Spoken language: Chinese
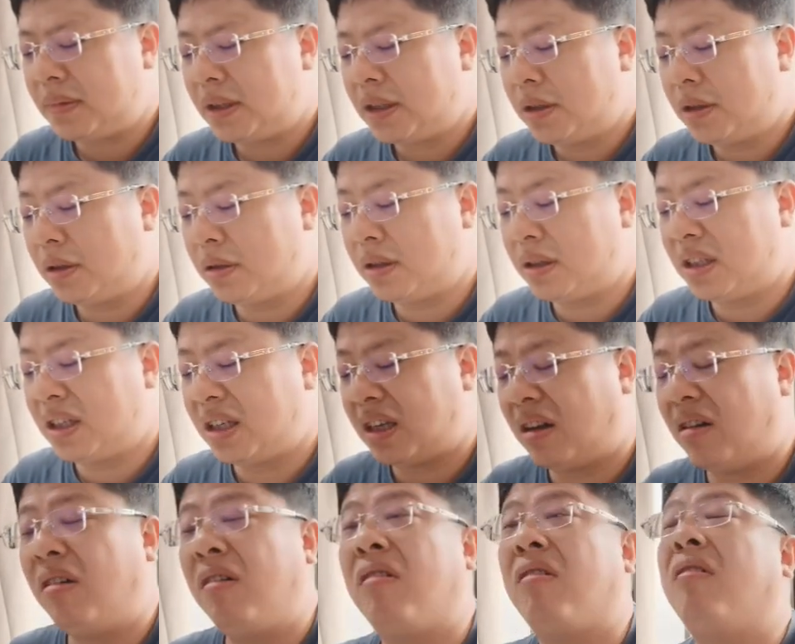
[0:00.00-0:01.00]
就是你
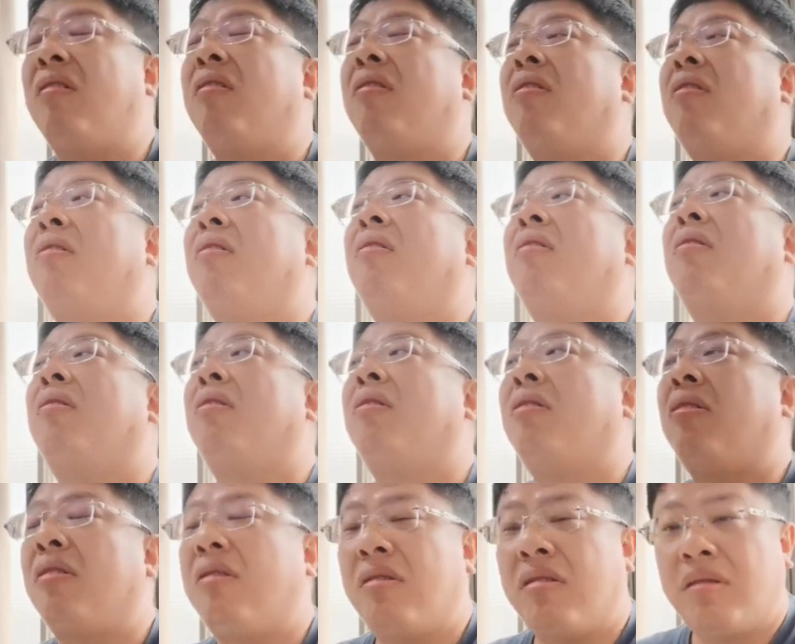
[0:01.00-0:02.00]
要
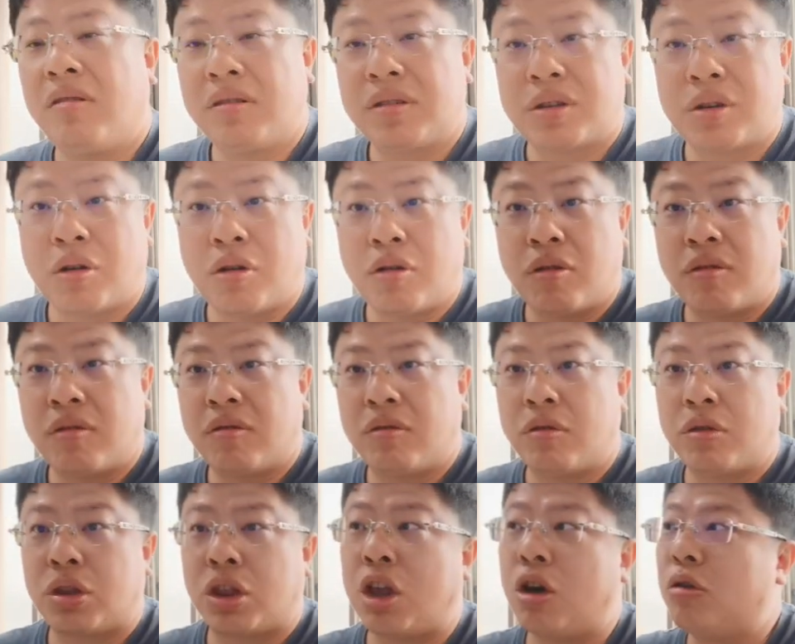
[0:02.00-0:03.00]
从
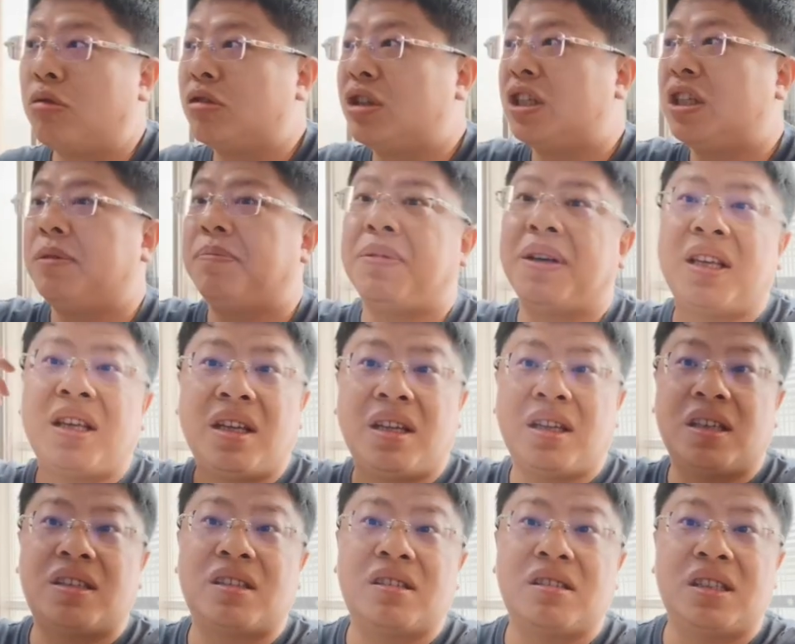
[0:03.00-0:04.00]
透析别人
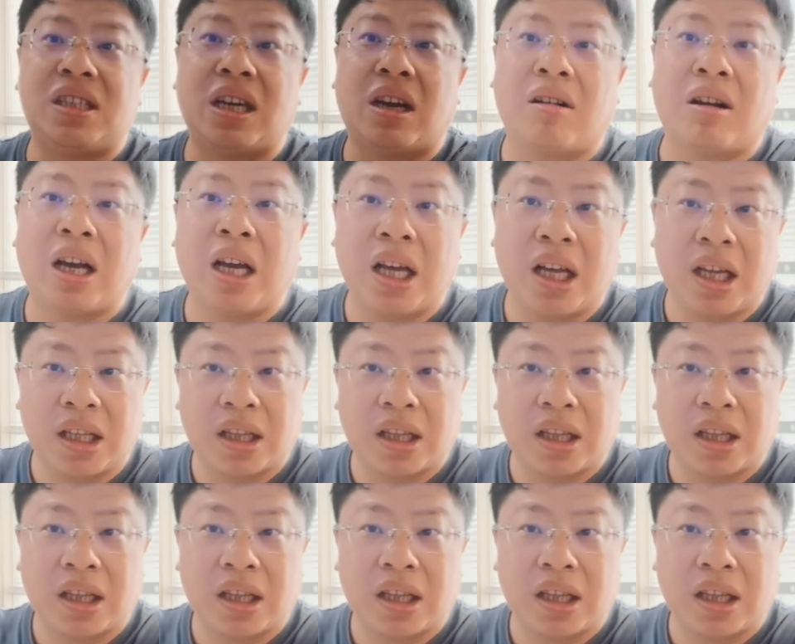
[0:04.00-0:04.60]
的视角了，